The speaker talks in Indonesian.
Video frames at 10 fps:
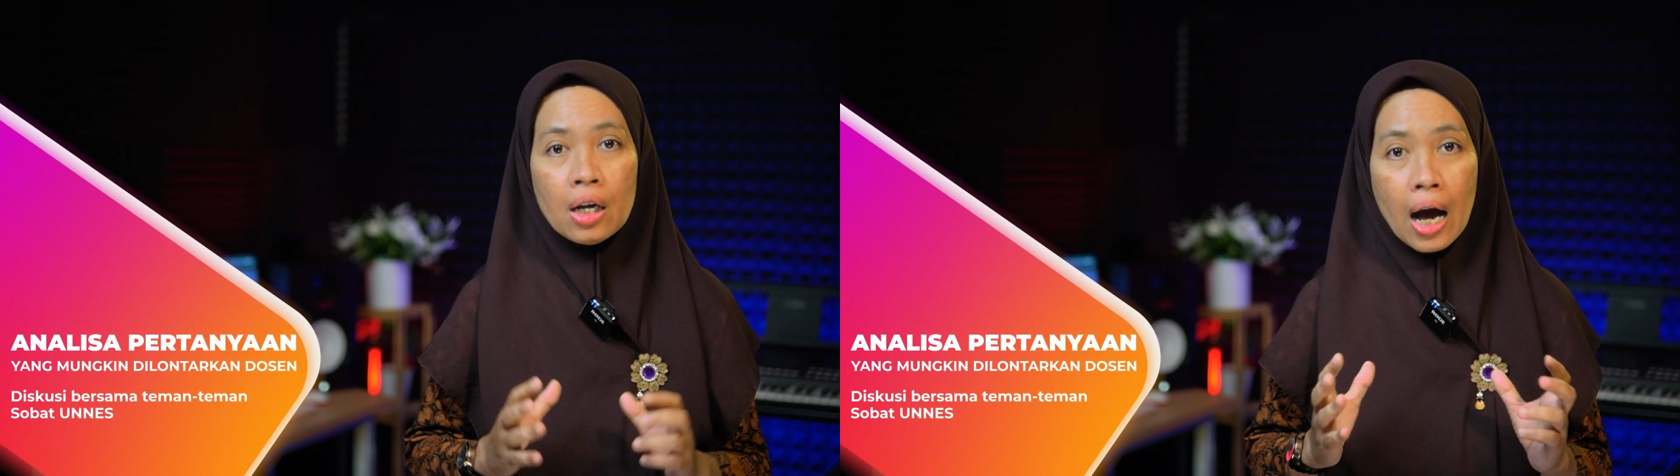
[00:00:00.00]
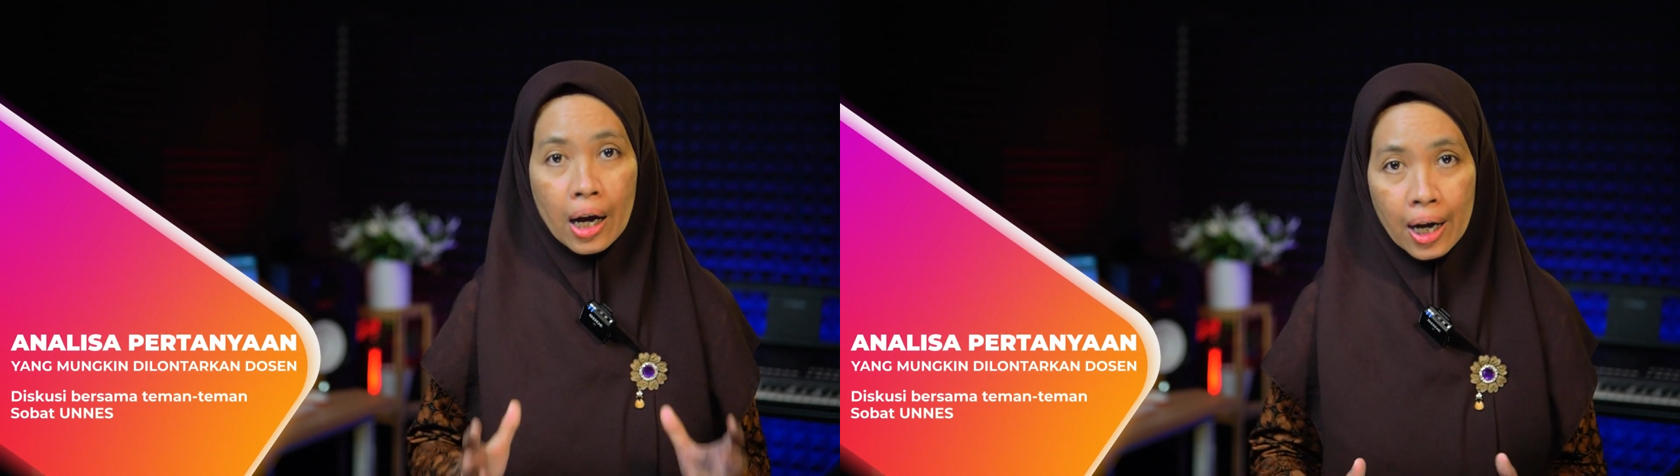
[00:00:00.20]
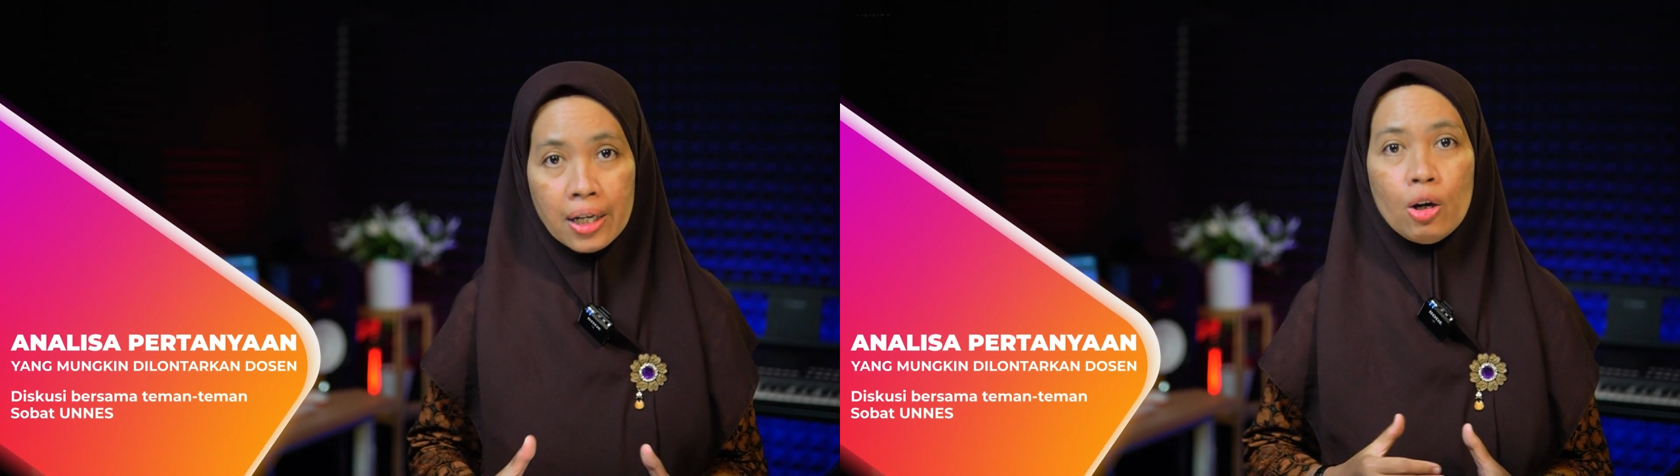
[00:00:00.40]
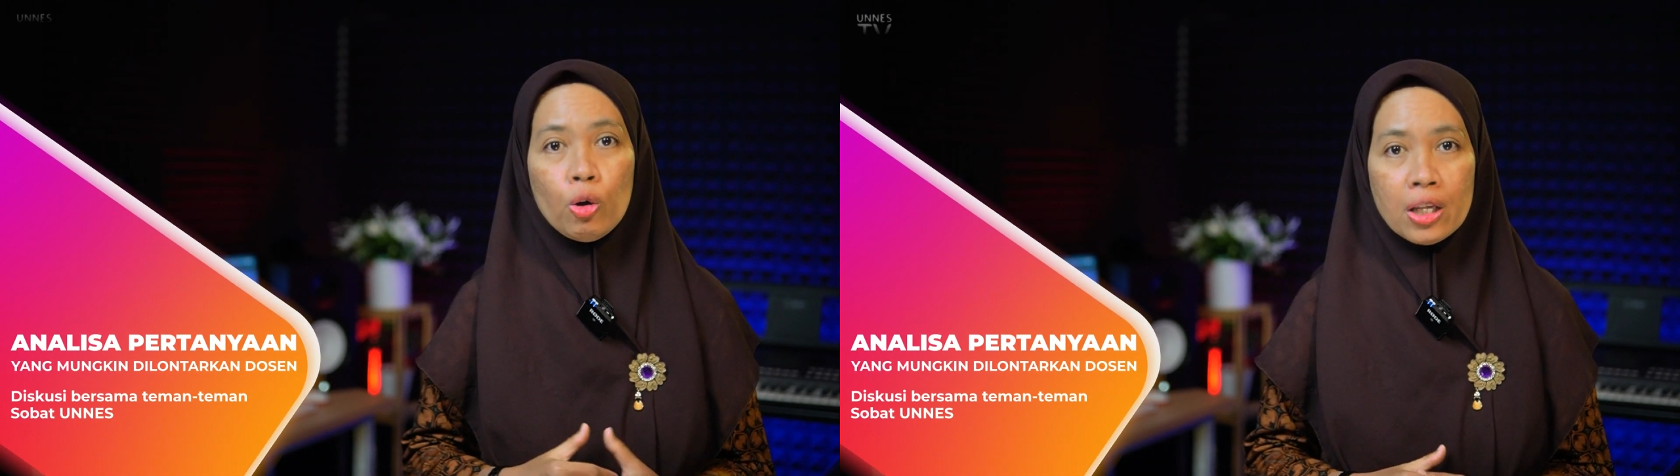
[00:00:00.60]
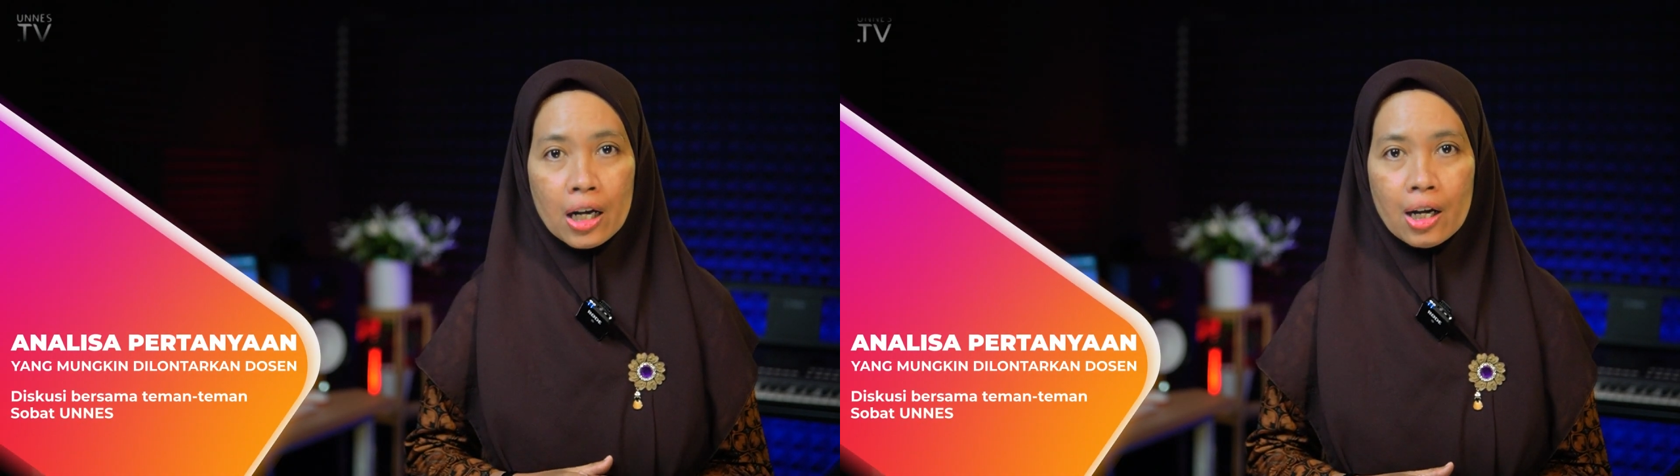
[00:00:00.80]
akan
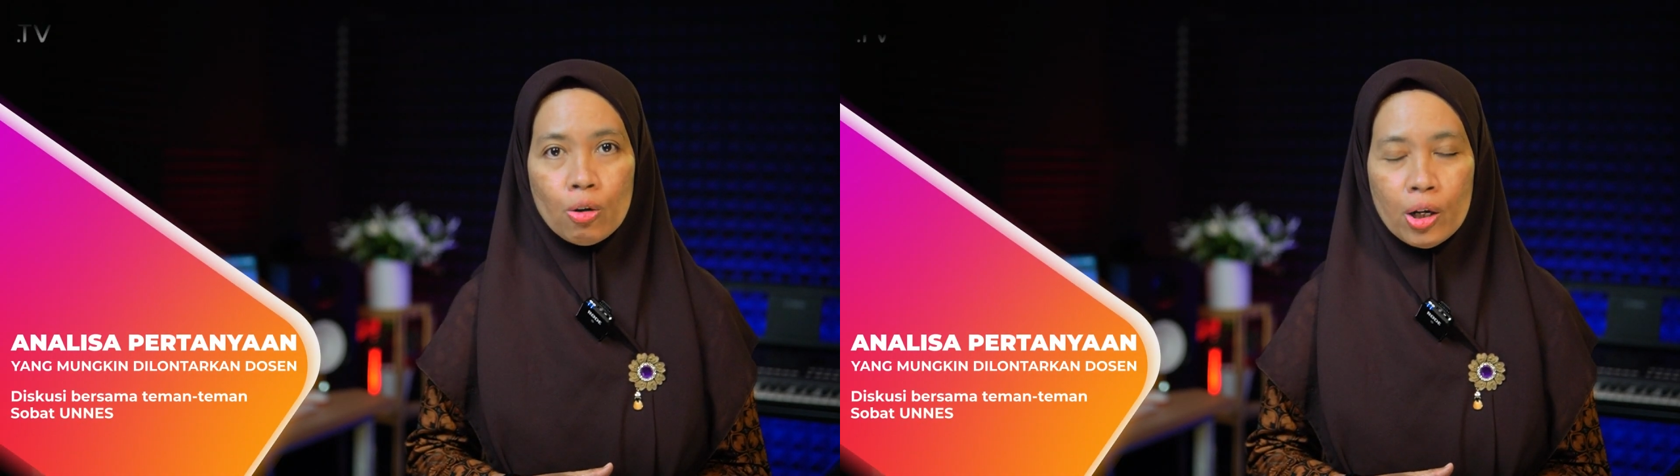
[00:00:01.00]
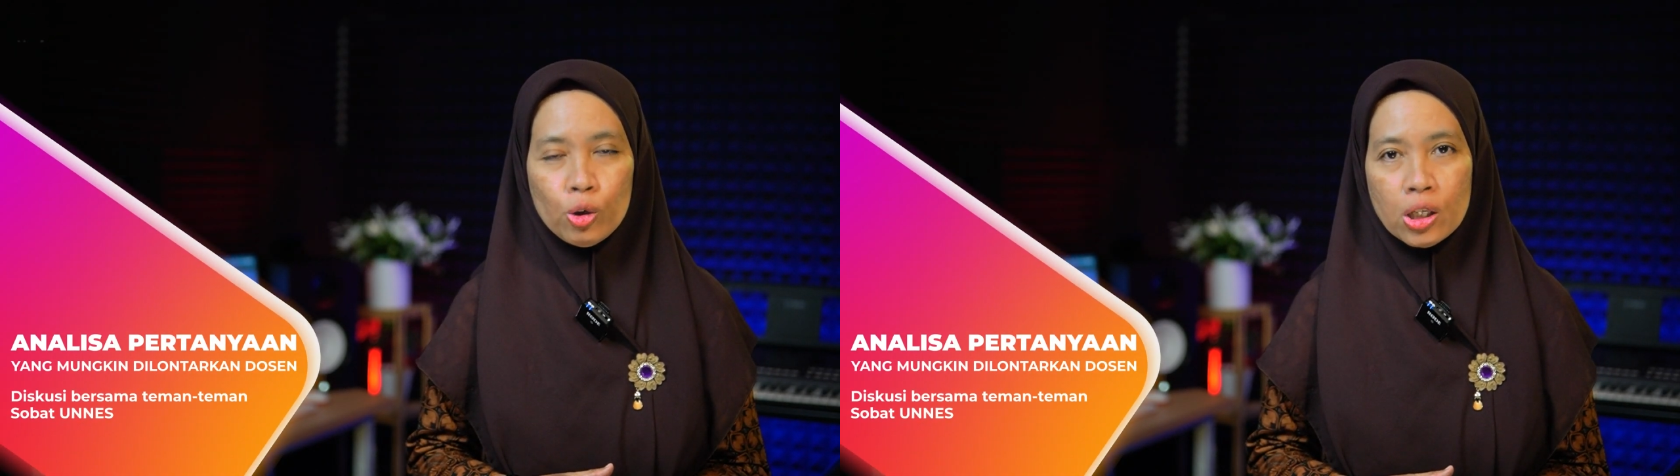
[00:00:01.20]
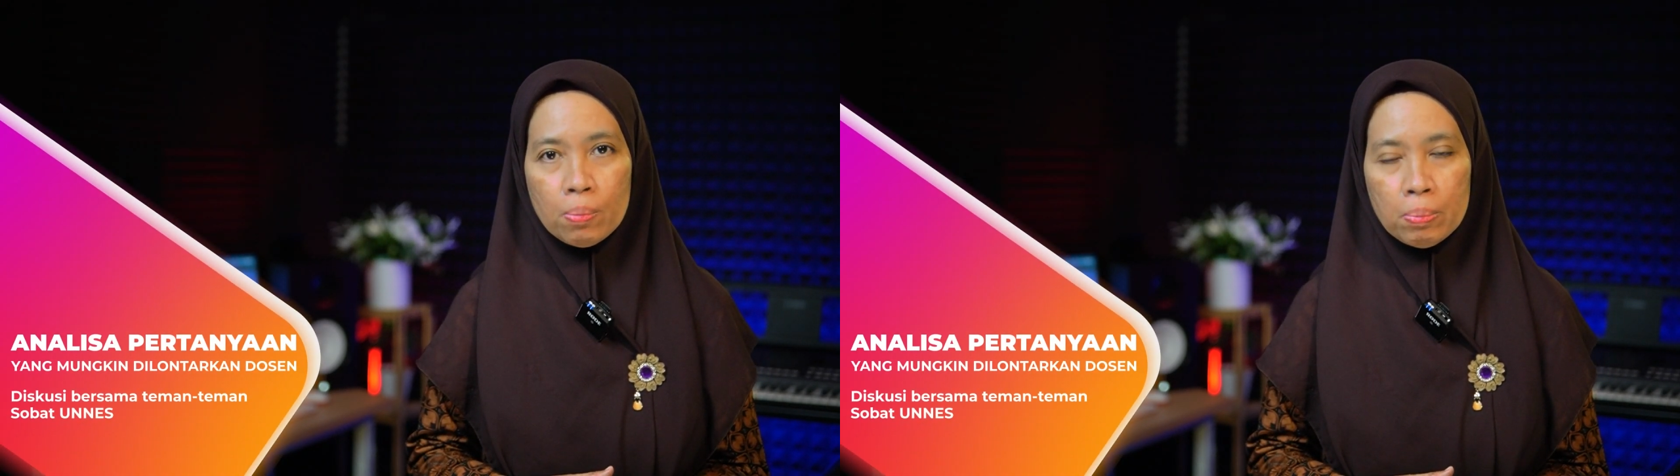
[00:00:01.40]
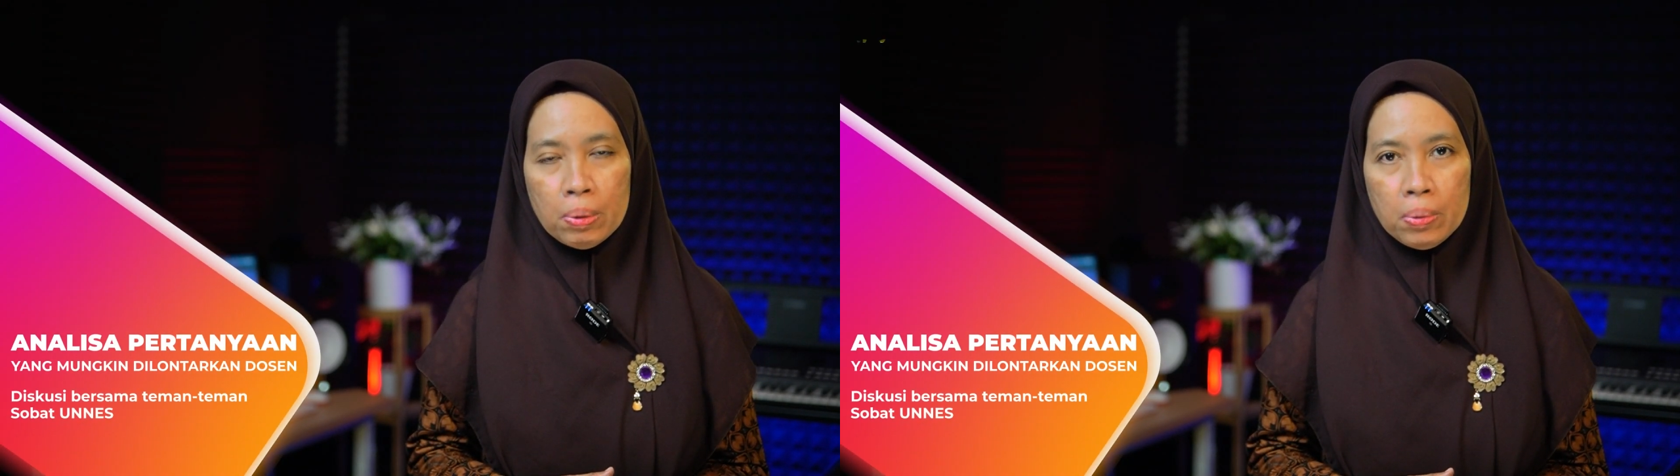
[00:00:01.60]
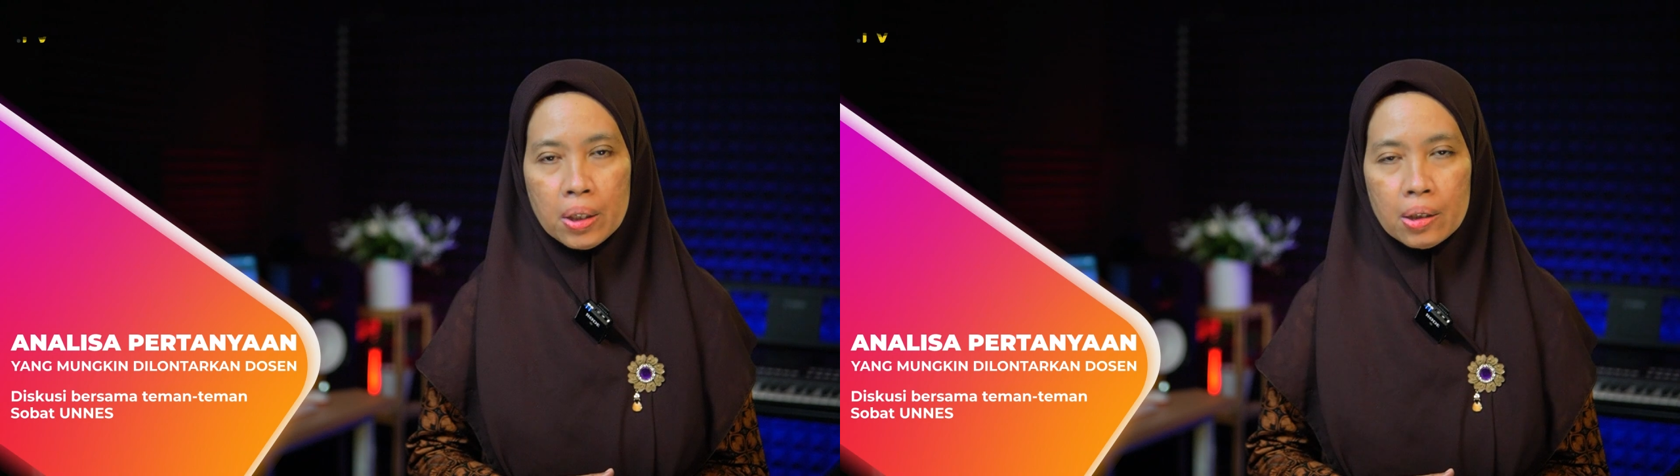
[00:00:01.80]
dilontarkan oleh dosen
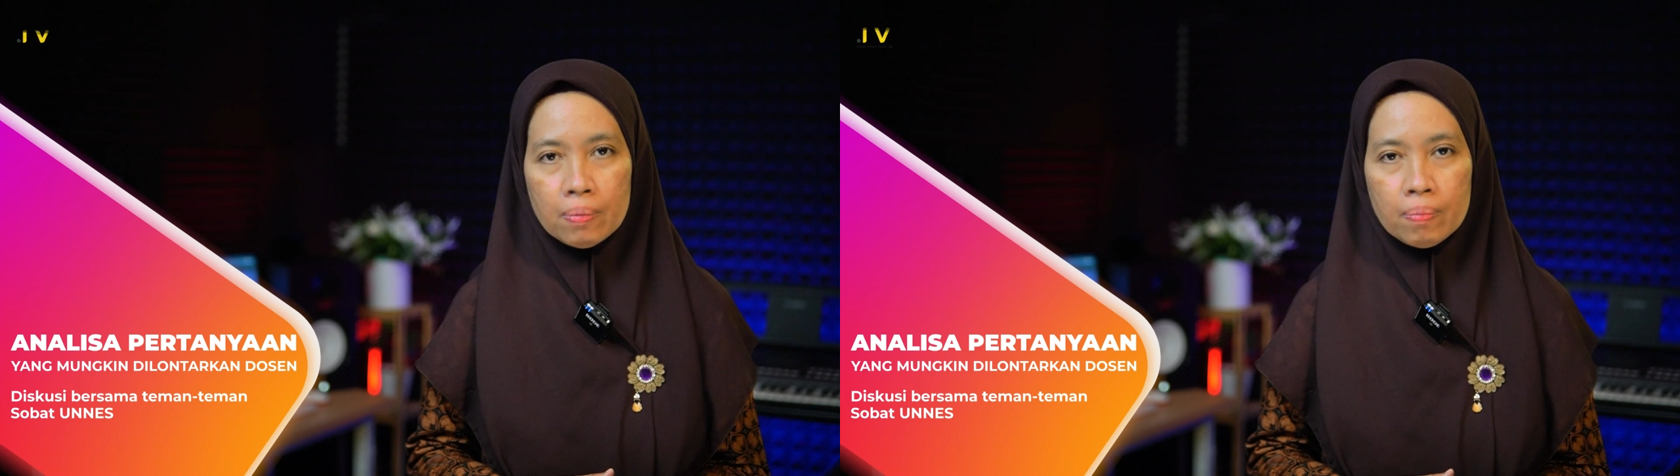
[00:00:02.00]
pembimbing.